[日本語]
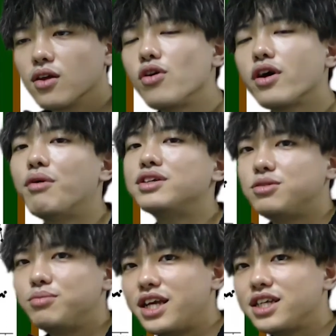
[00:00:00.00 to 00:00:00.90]
今回は
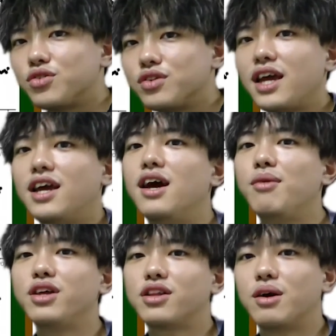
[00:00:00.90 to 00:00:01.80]
シミュレーションで
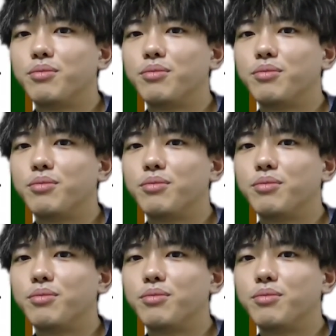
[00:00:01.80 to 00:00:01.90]
ラムダと